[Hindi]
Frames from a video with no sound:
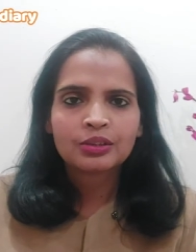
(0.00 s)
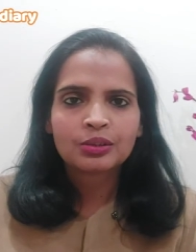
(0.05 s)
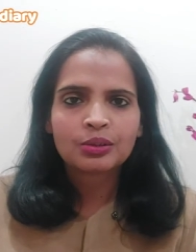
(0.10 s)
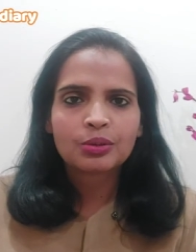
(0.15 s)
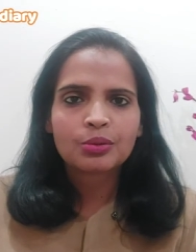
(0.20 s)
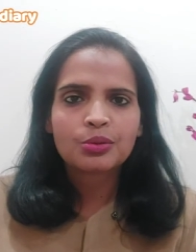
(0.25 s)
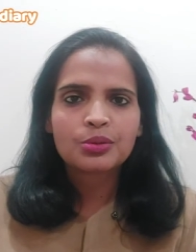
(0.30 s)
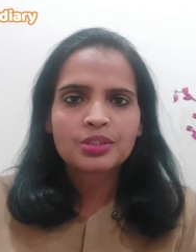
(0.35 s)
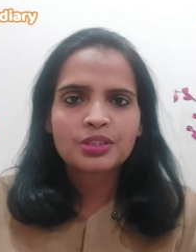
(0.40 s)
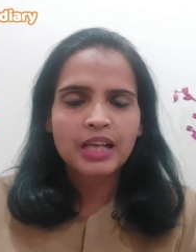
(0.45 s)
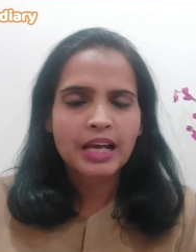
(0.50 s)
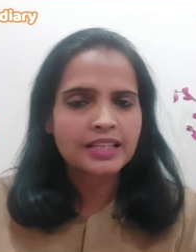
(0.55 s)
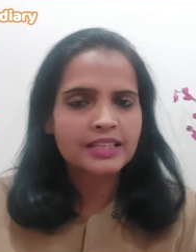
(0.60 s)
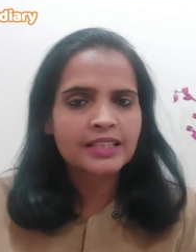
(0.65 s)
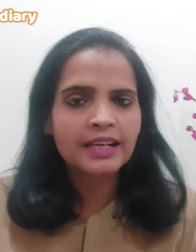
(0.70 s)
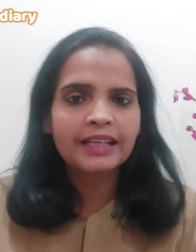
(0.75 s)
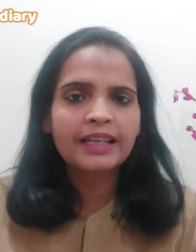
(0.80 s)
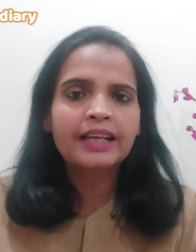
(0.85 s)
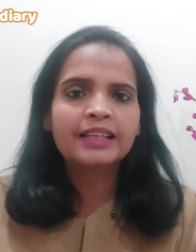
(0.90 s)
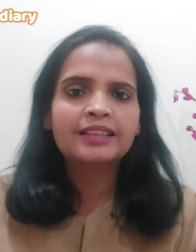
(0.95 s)
तो
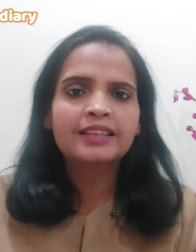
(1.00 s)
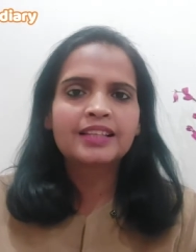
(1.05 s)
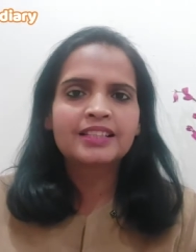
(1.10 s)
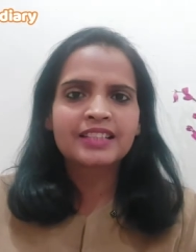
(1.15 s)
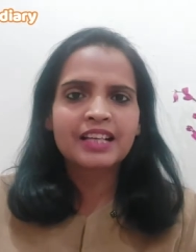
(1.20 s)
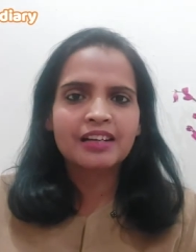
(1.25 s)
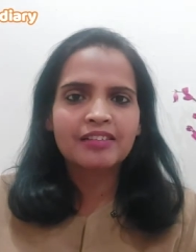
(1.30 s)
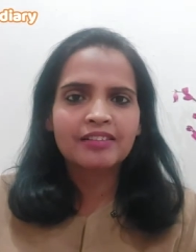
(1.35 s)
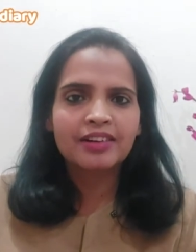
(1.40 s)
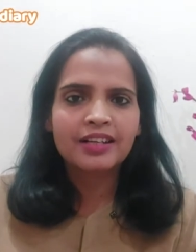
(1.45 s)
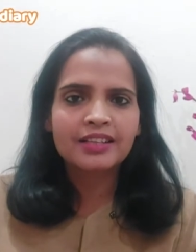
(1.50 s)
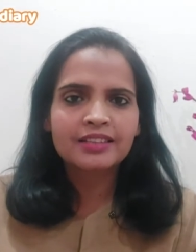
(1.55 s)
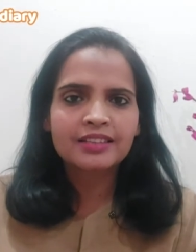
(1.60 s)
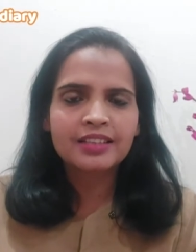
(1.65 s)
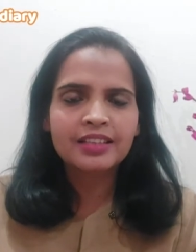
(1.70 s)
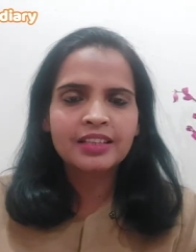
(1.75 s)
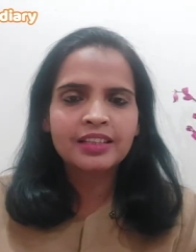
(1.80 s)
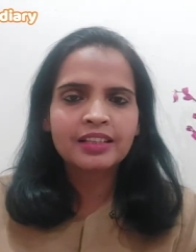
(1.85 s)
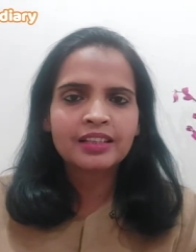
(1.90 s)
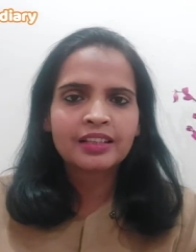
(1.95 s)
शाजिया ने अंदर से आवाज
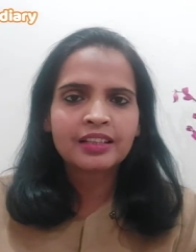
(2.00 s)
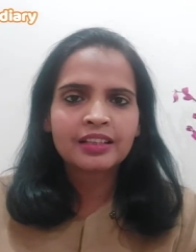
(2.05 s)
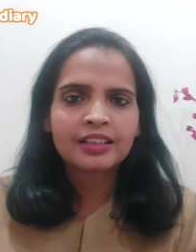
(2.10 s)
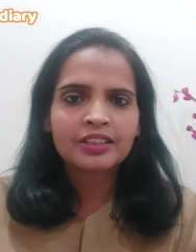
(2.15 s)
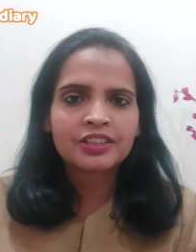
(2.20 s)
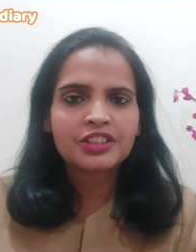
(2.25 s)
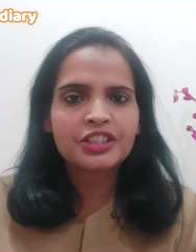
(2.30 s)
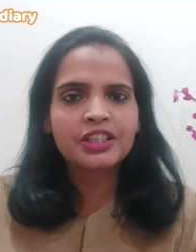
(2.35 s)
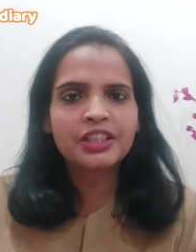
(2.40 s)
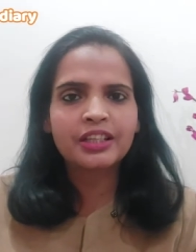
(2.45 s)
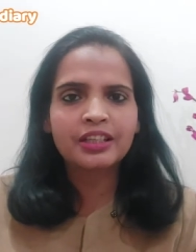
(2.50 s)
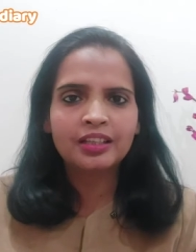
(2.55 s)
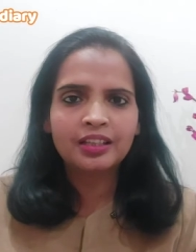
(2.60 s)
दी जी